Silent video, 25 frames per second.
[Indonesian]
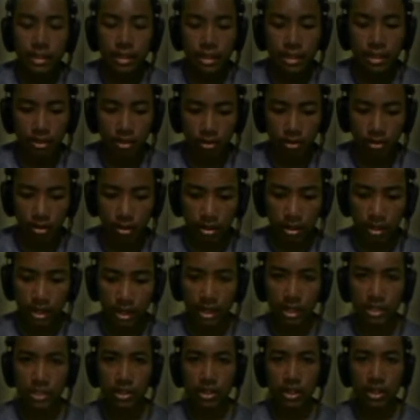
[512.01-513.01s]
terdorong di
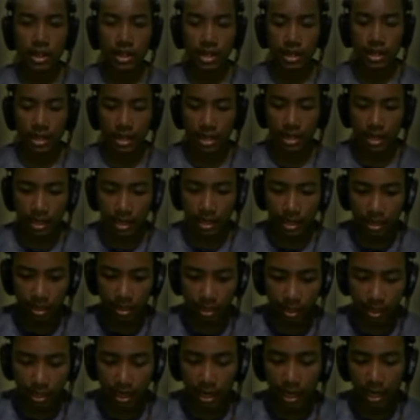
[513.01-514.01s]
dahan soal ada air
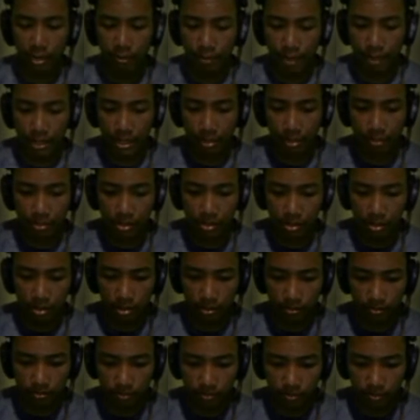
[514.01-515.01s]
di eh, dahan batang maksudnya
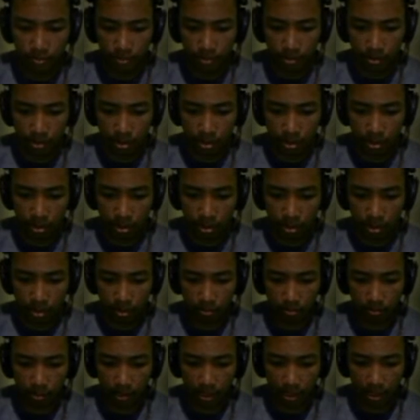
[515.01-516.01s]

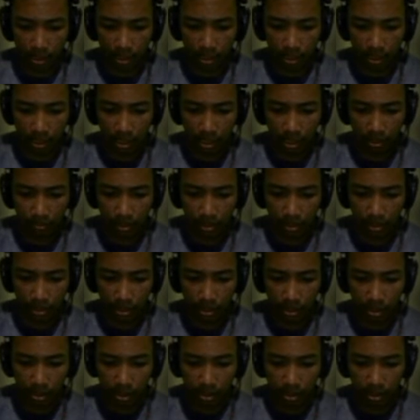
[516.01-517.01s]
jadi kita kagak
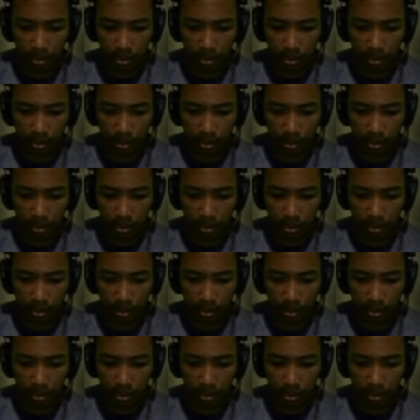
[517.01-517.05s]
mati